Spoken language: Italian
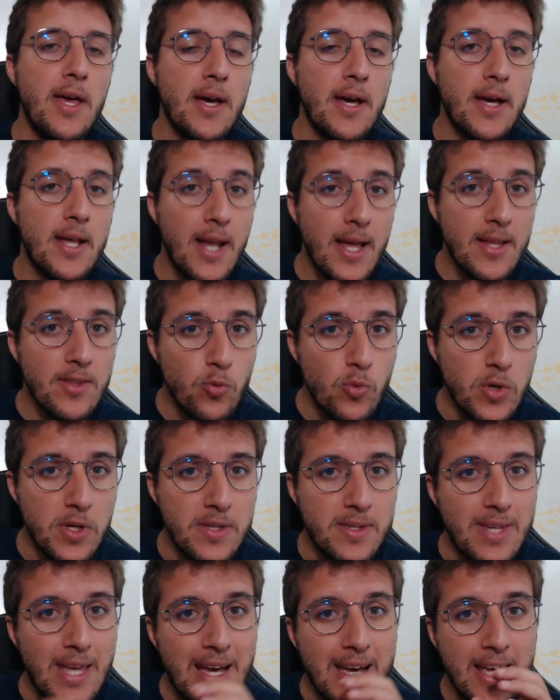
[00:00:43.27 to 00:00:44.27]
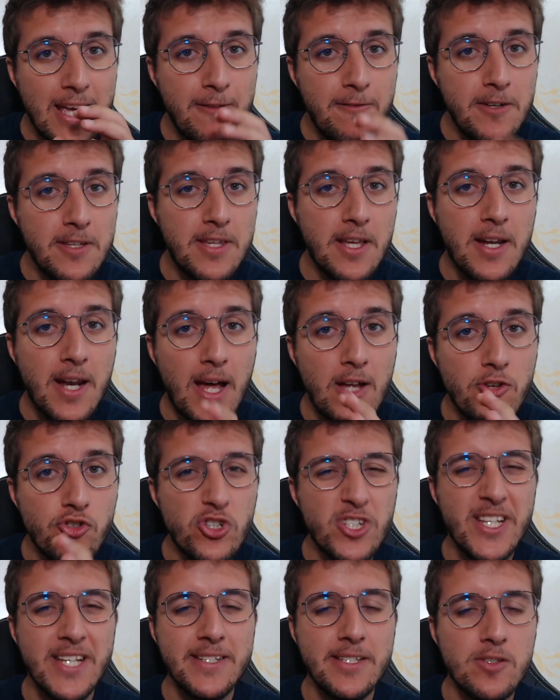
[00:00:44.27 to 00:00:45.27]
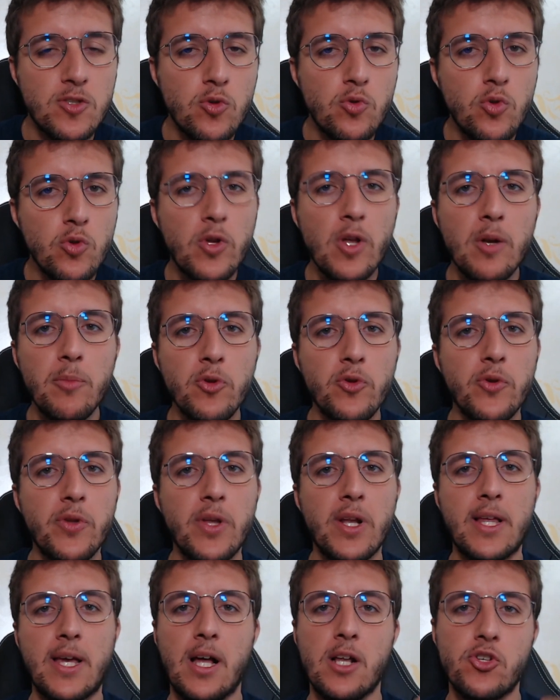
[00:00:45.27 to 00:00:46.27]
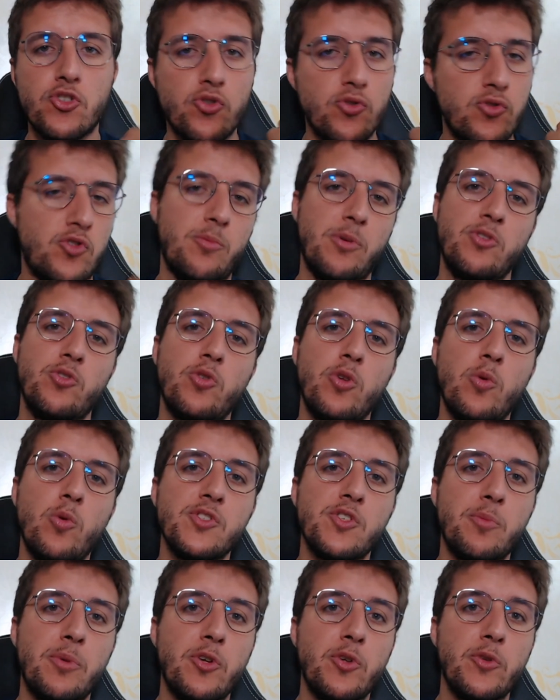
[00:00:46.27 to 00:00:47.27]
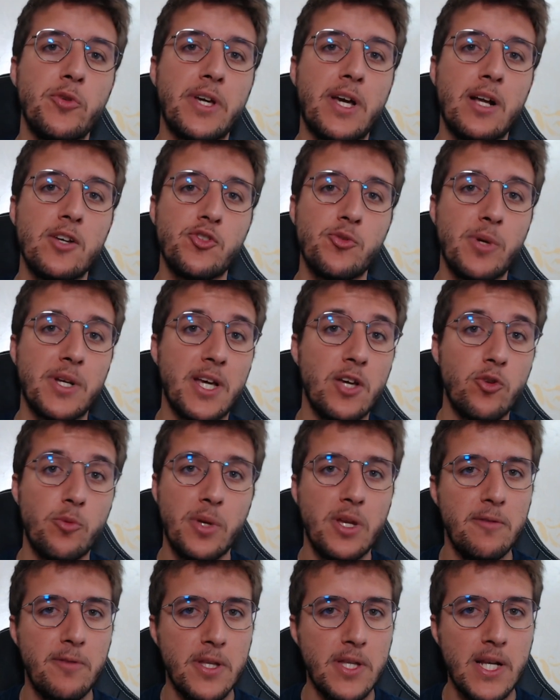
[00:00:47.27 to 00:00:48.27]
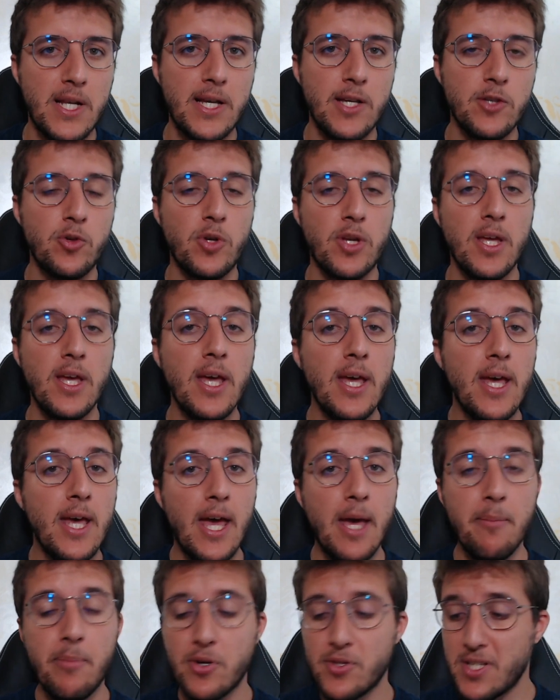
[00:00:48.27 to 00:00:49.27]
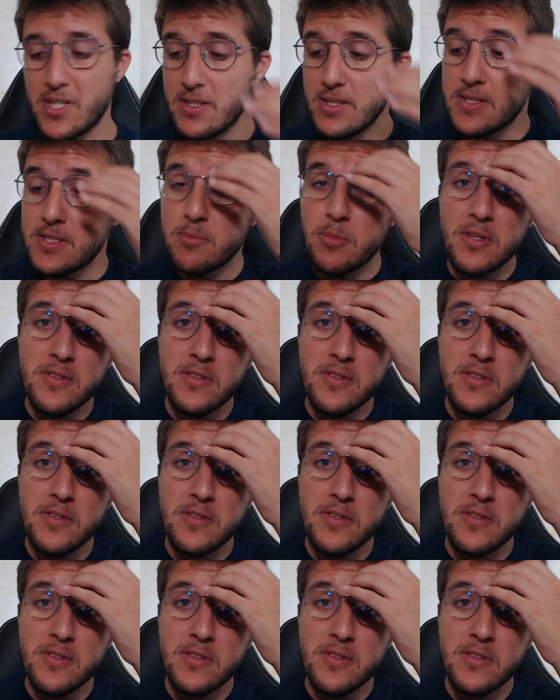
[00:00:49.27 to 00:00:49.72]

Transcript: gratuita che vi terrà aggiornati su tutto il mondo del calcio, soprattutto in questo periodo di calcio mercato per i fan allenatori è importantissimo.